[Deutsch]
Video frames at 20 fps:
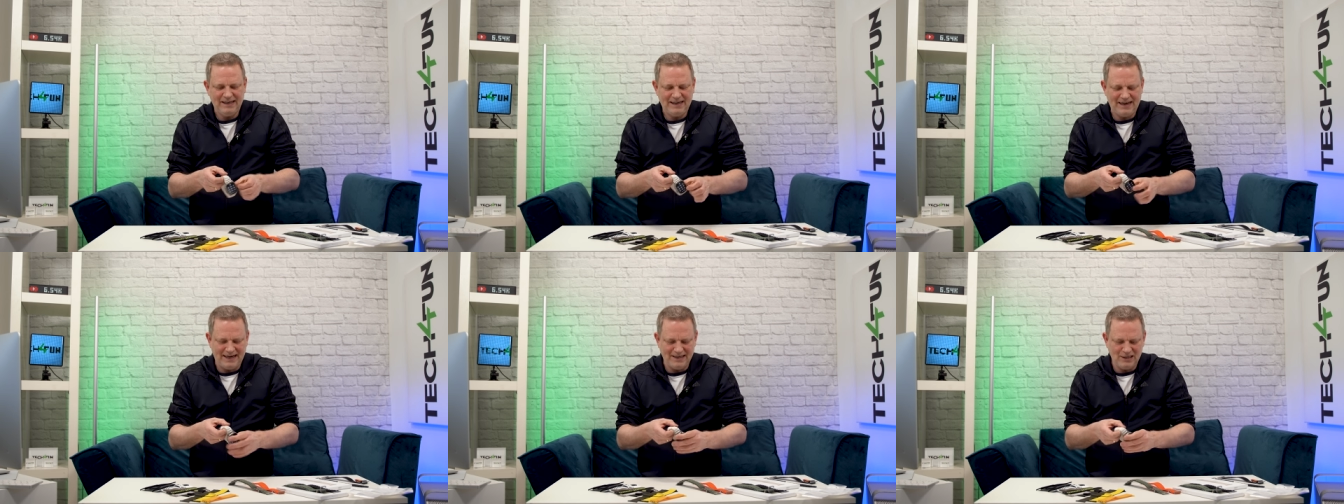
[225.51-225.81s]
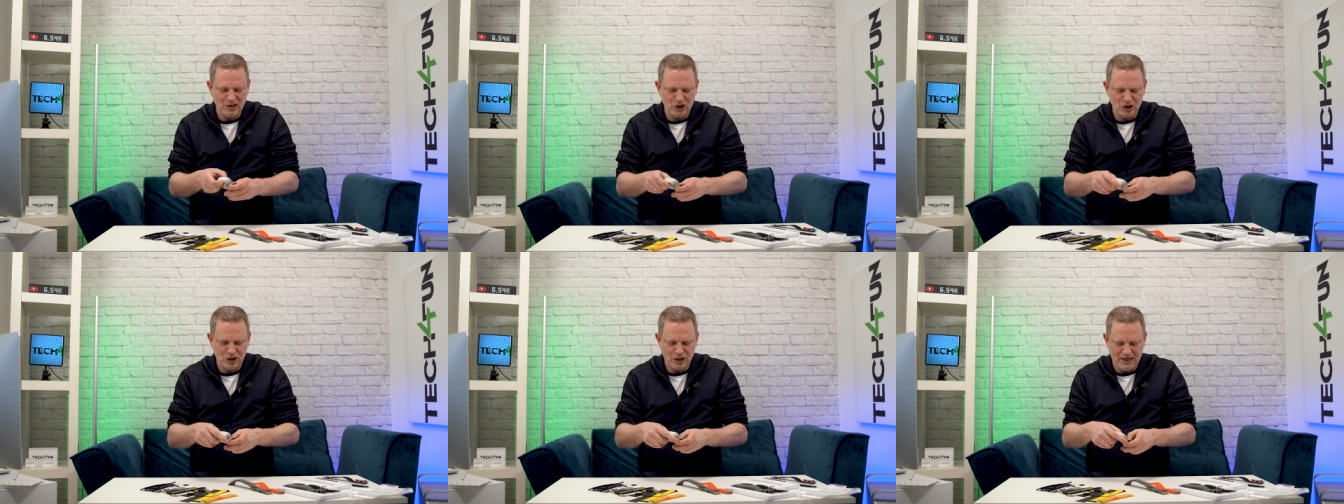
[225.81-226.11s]

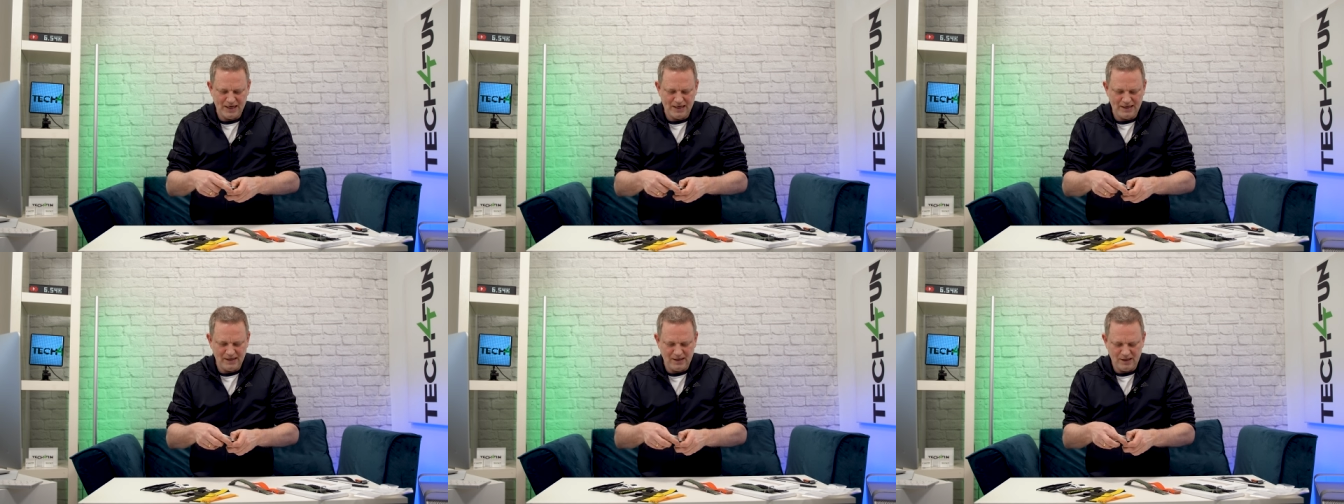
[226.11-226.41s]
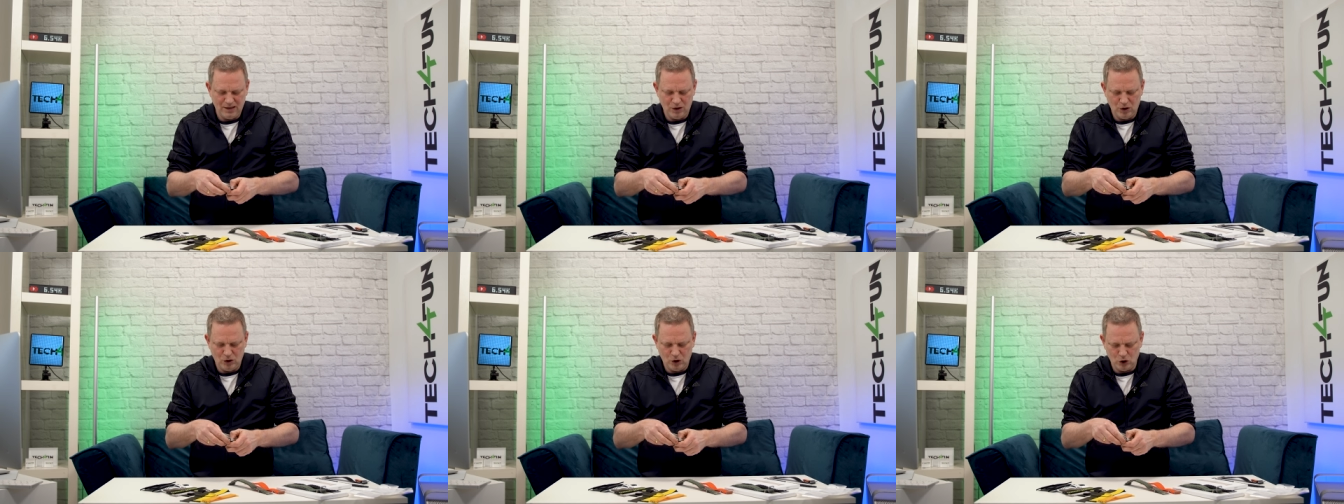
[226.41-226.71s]
ganz
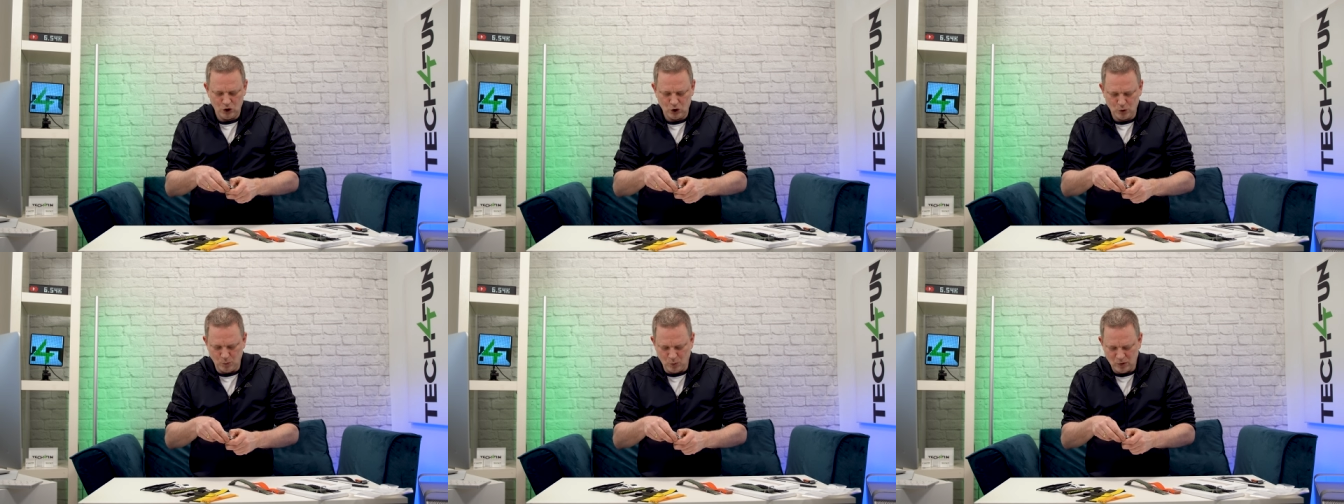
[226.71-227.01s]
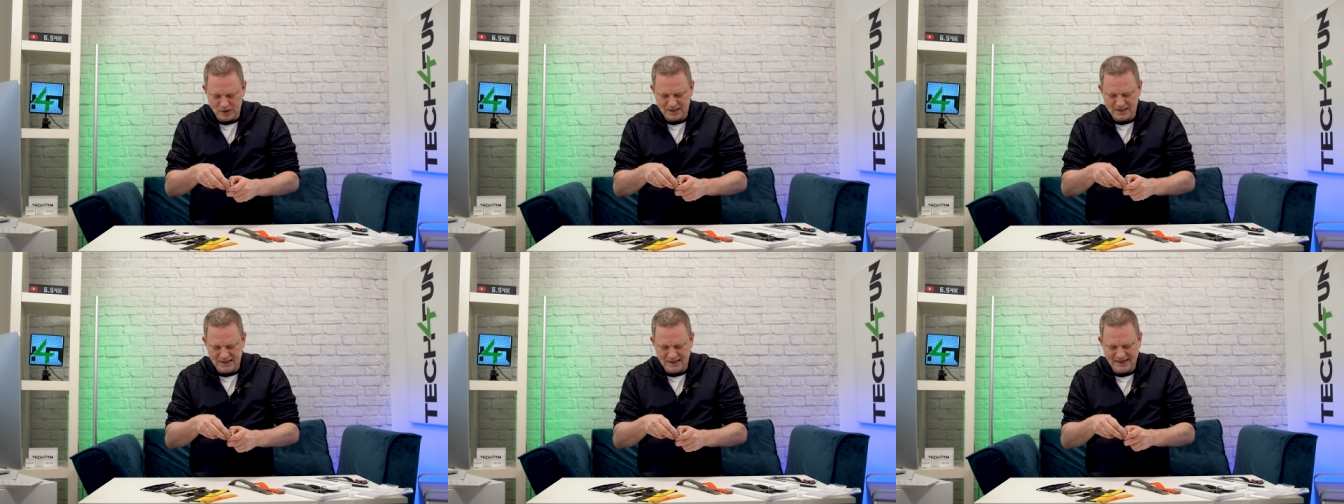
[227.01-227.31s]
schnell
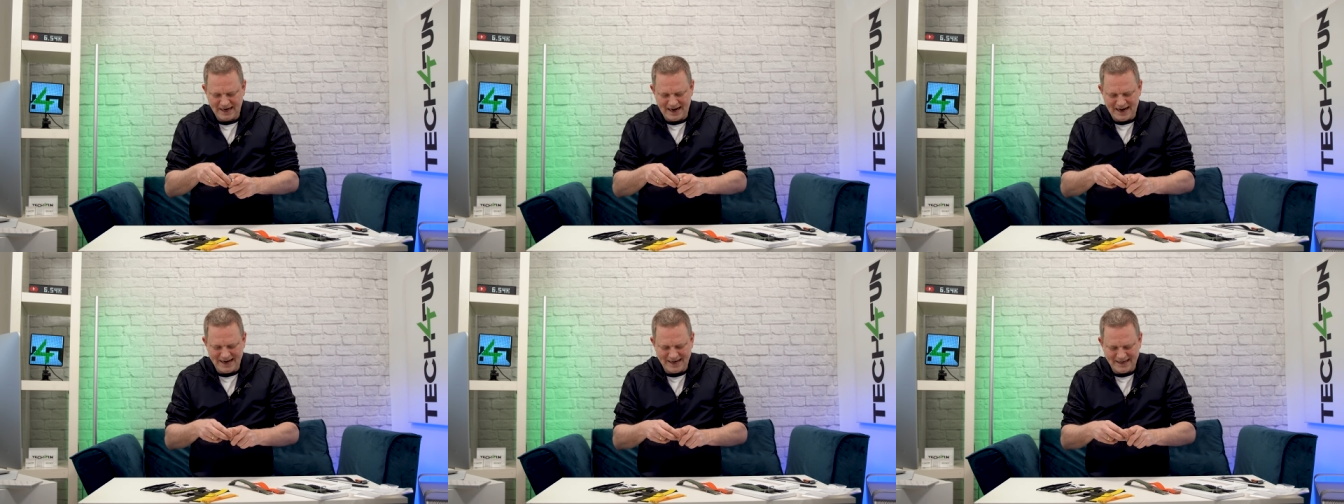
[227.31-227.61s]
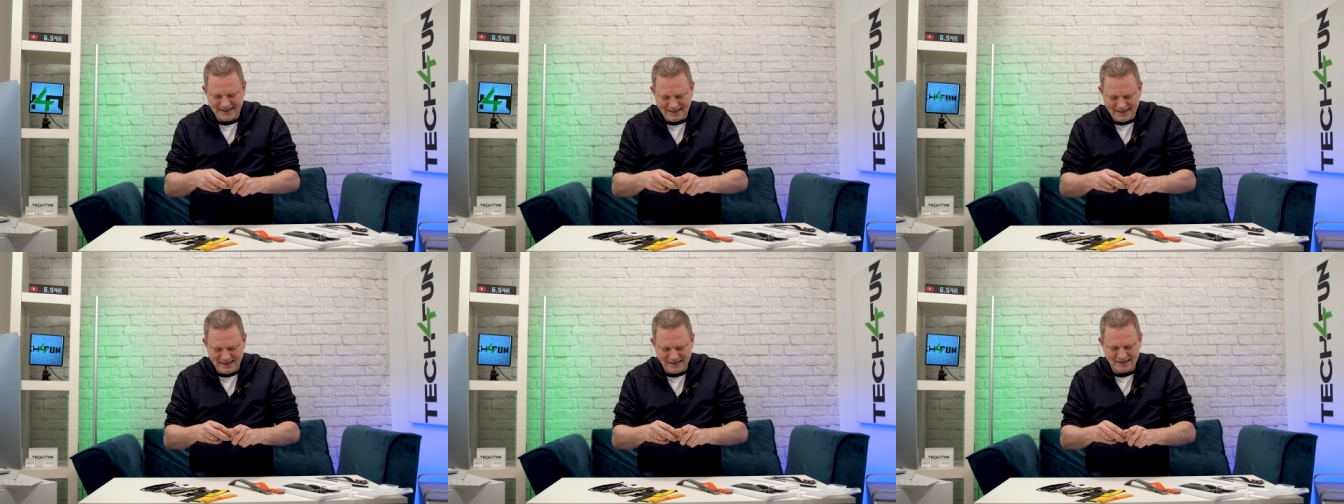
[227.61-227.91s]
schmutzig,
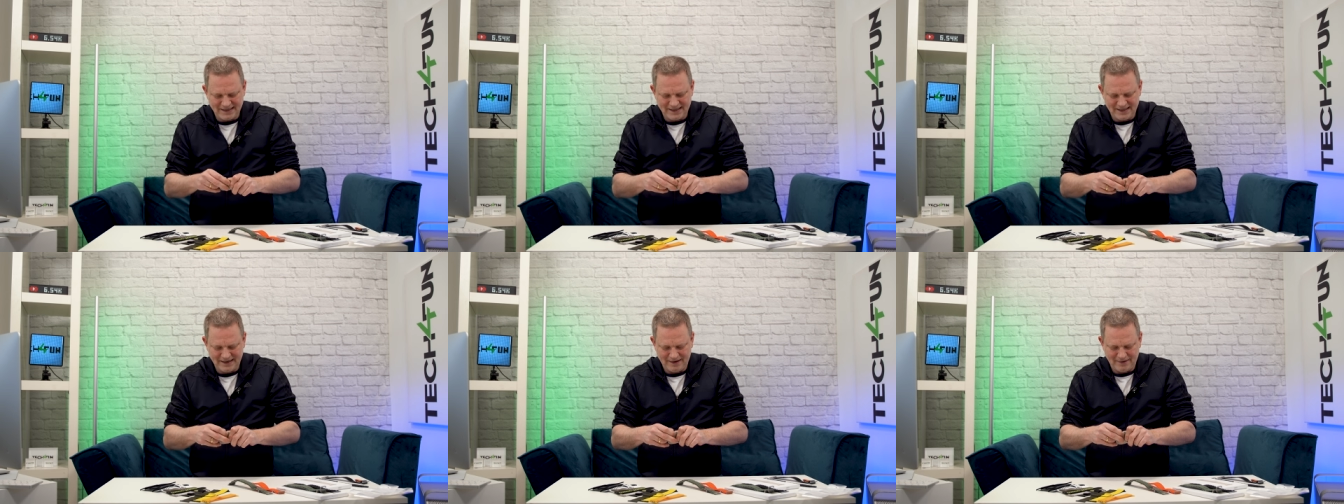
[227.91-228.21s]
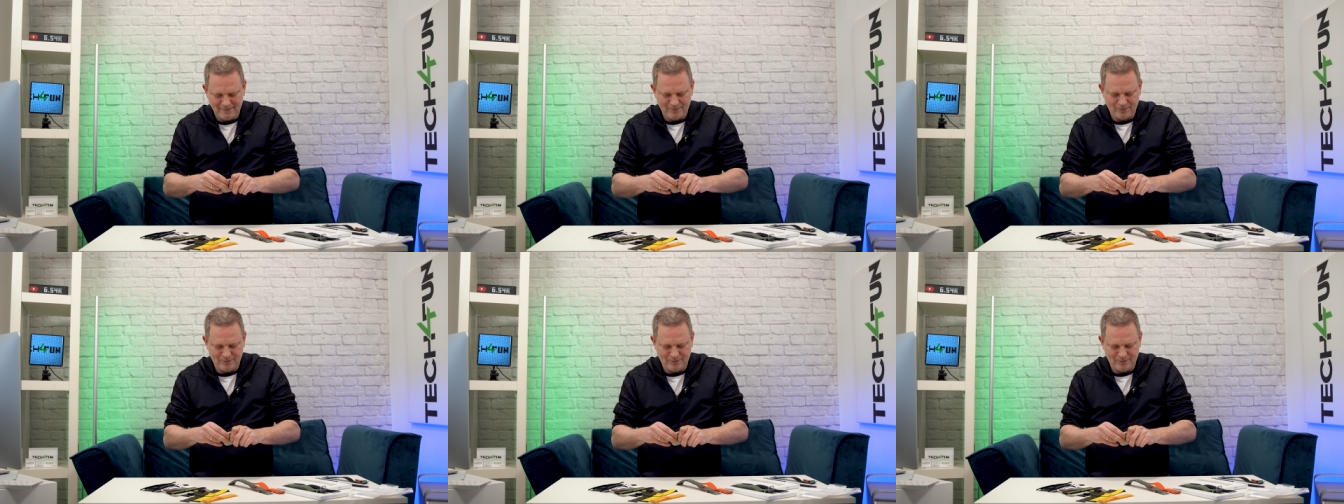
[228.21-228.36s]
allerdings